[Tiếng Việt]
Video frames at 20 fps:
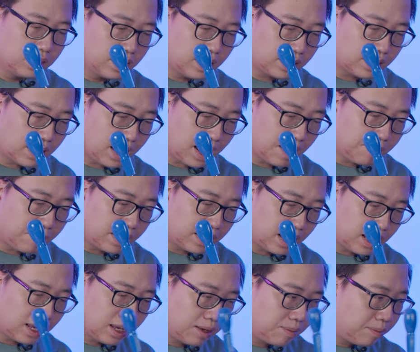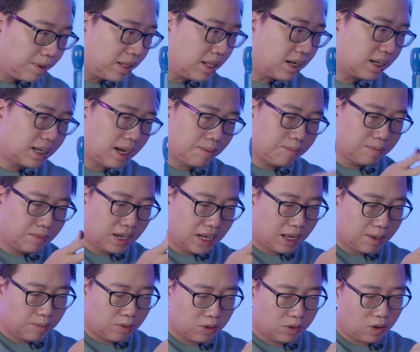hiện tại máy này mình đang cắm
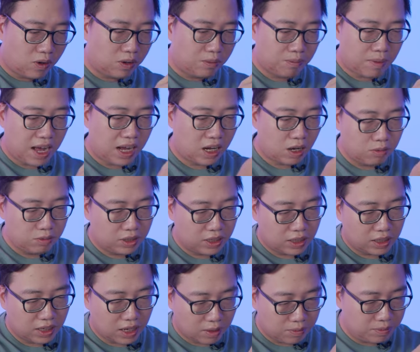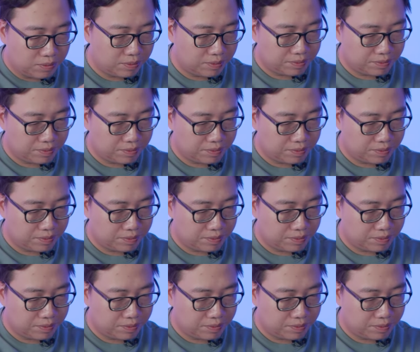là một con 3090 à,